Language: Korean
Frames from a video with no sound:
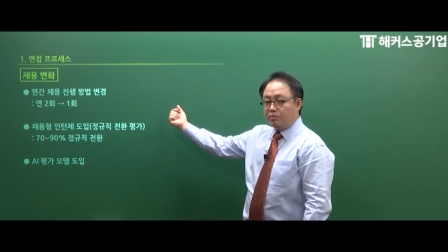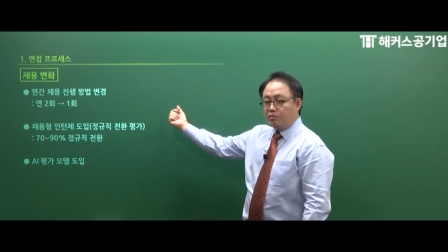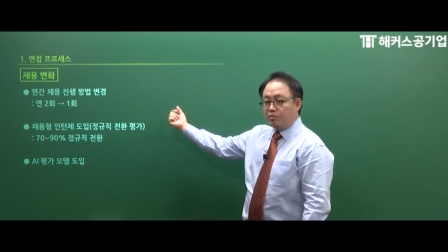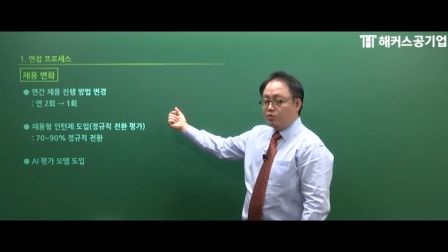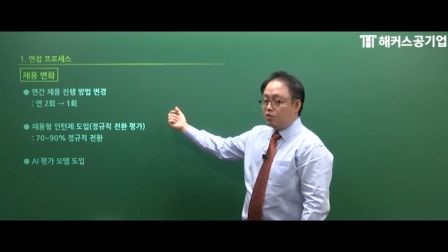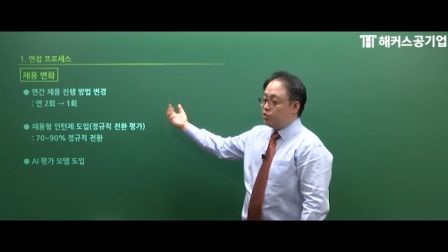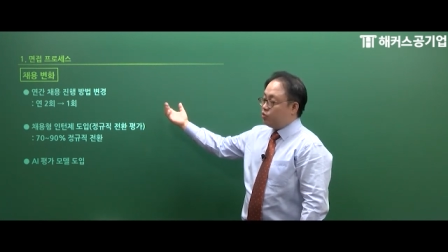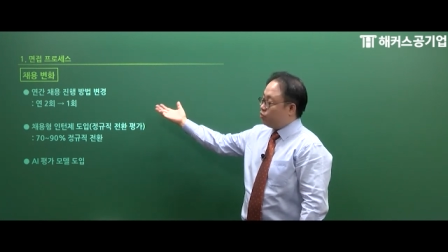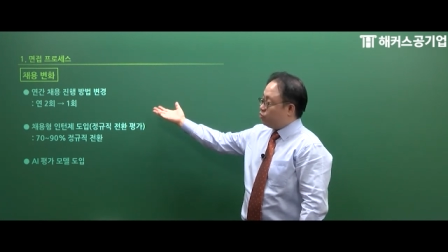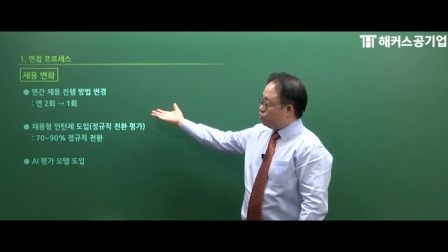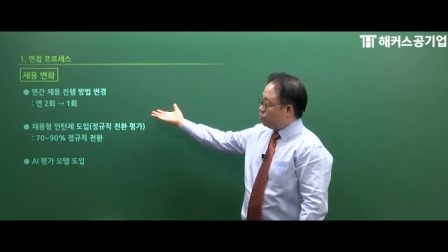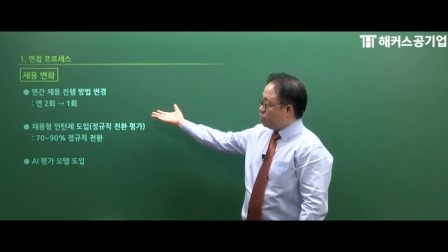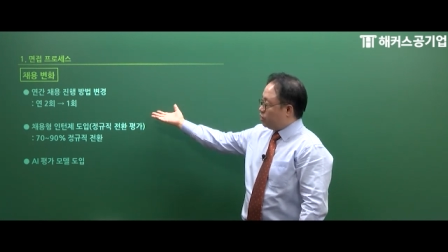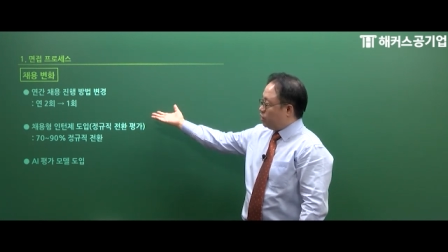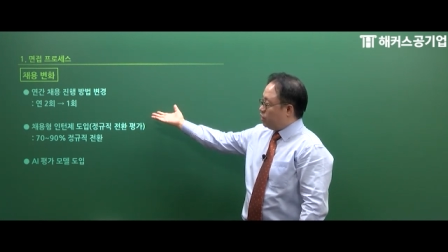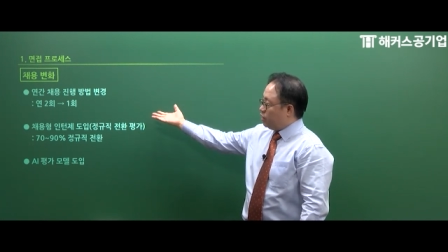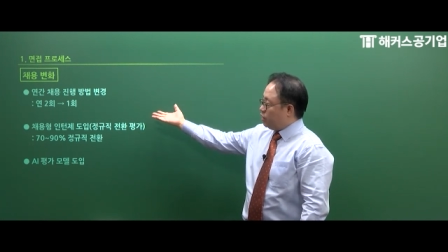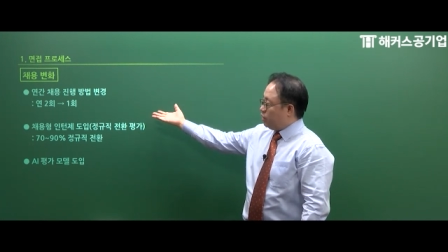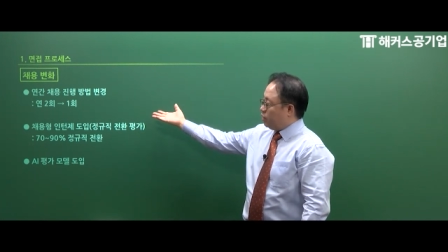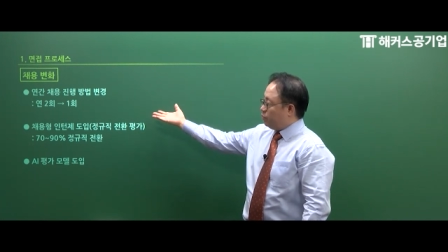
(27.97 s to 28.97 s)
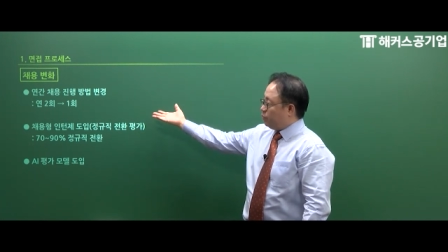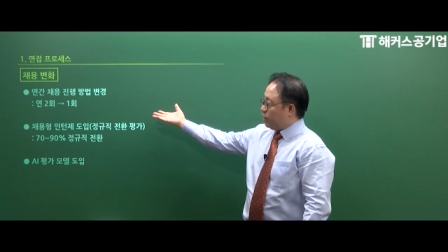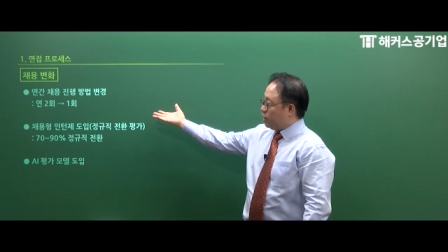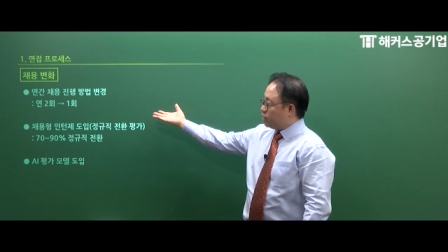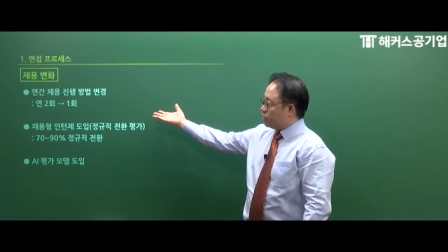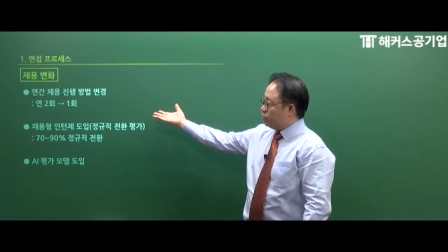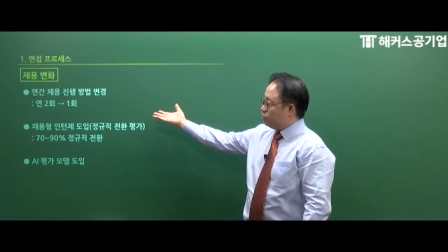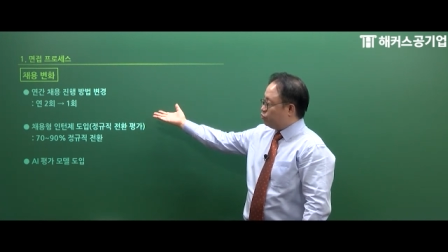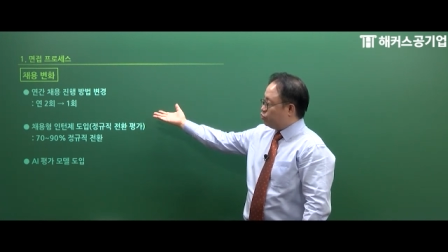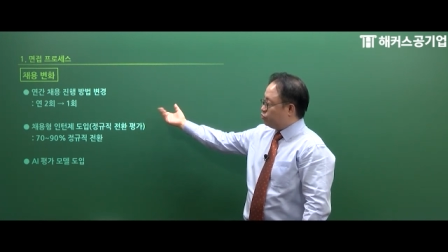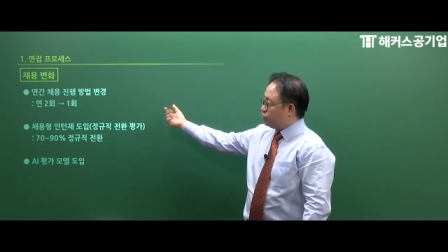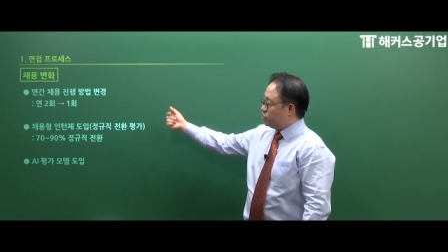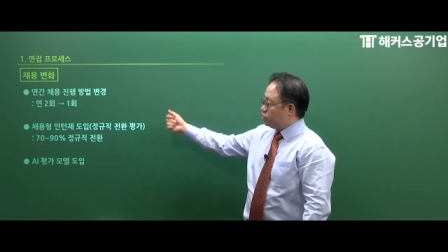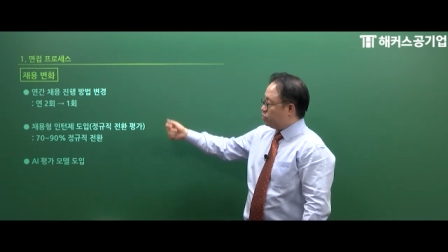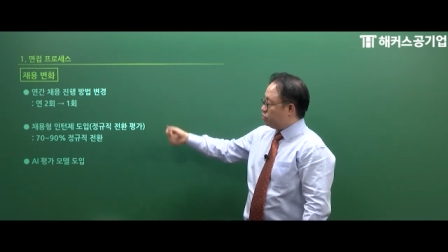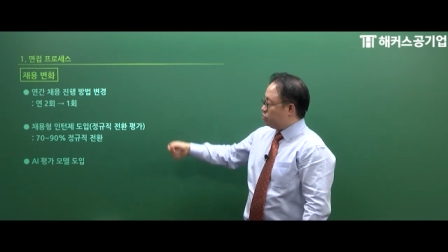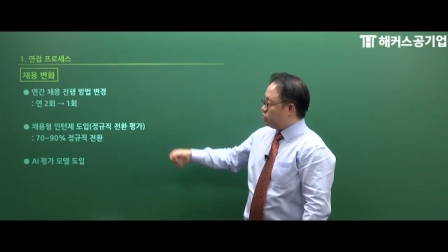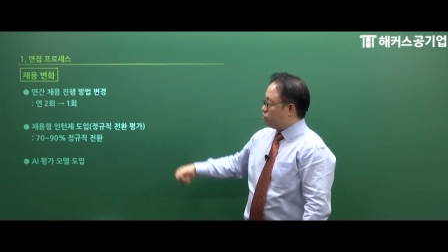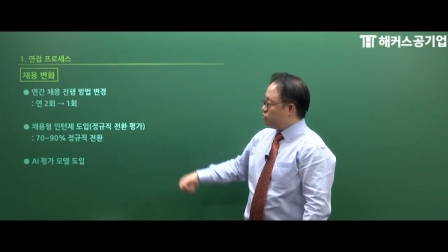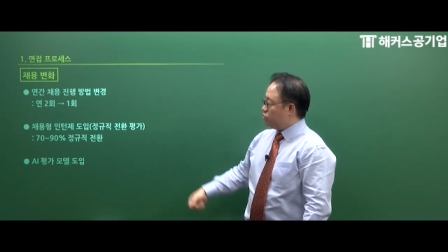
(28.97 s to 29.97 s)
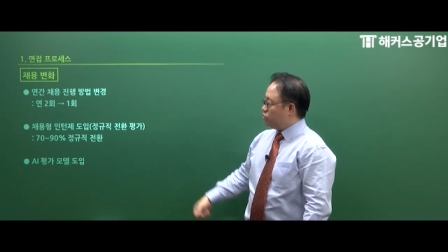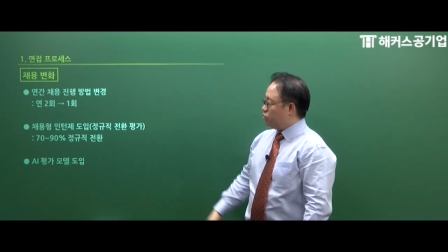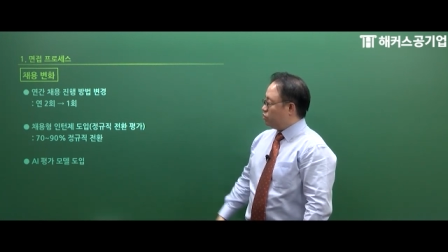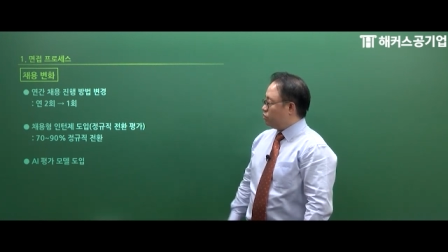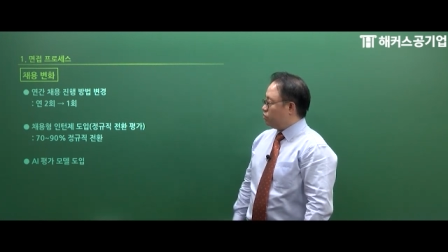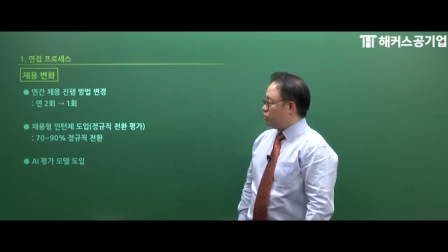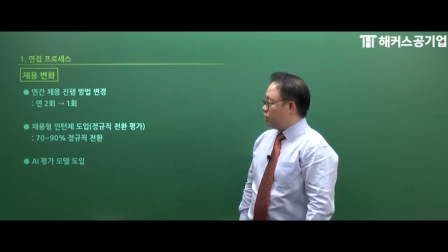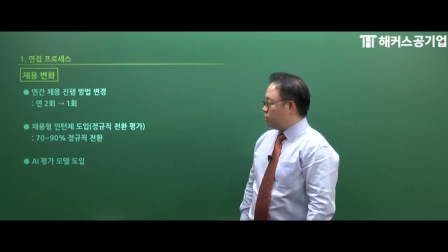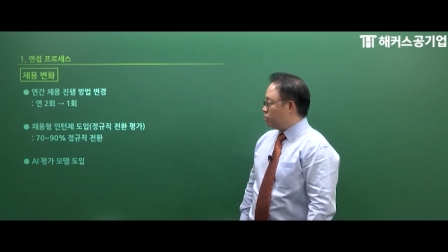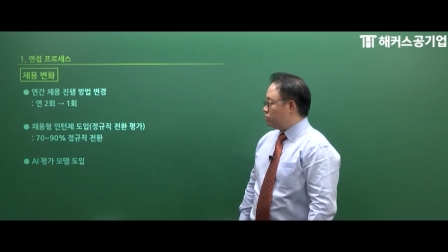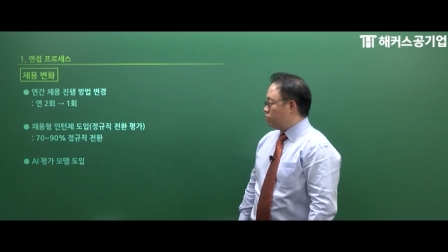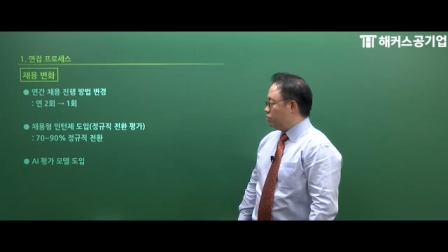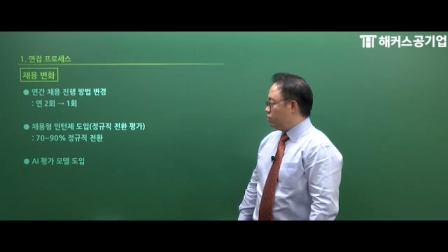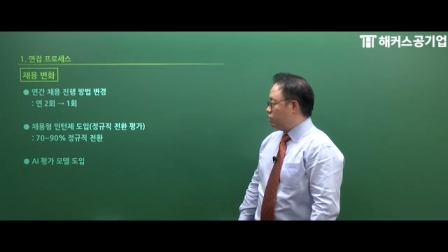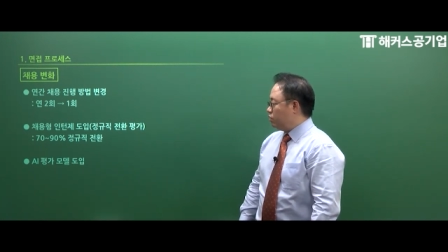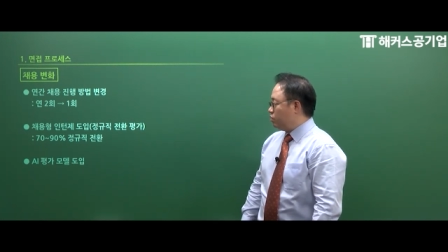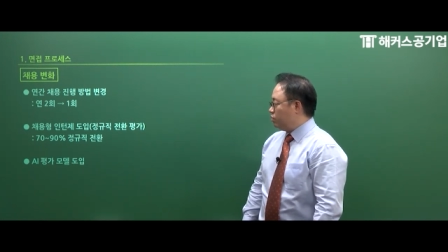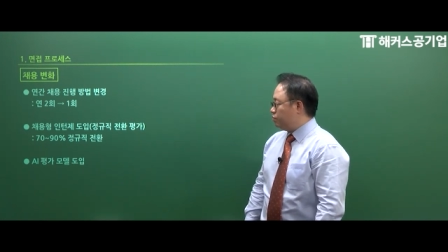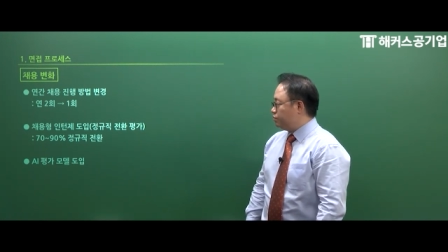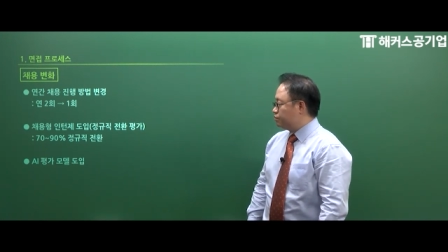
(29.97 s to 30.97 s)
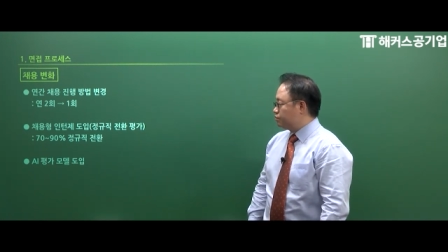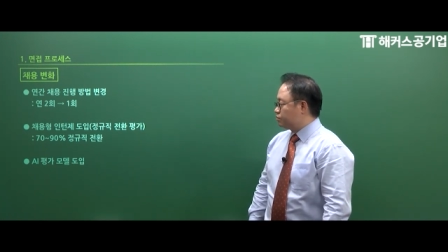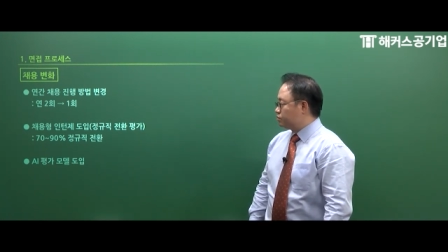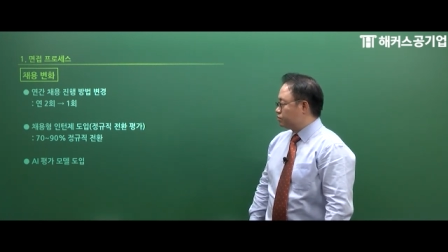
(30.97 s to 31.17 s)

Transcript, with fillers: 뭐 이렇게 바뀐 부분들도 있고